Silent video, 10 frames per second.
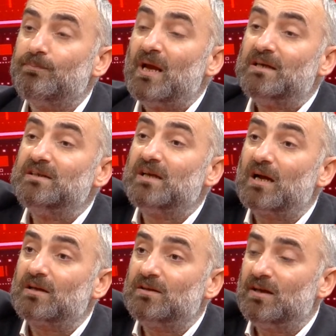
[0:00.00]

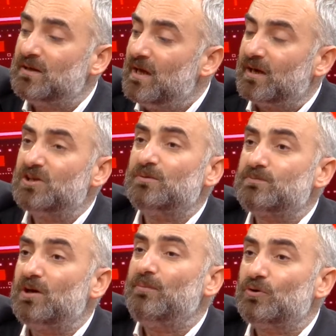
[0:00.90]
Iraklılar Recep
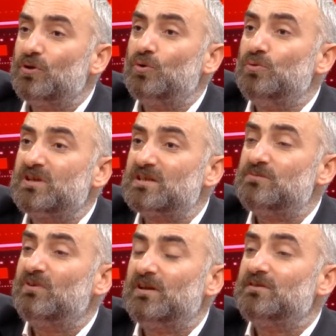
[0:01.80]
Tayyip Erdoğan ülkesi
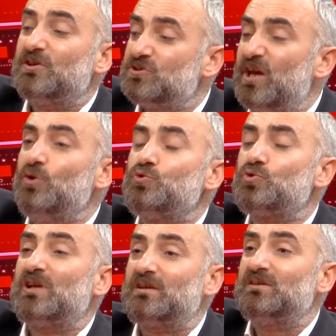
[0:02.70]
vatandaşın en ucuz
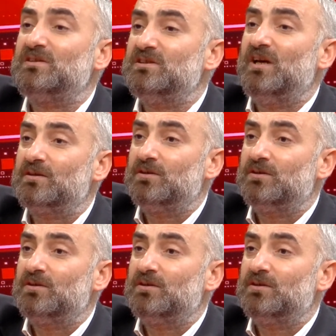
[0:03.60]
satıldığı yer.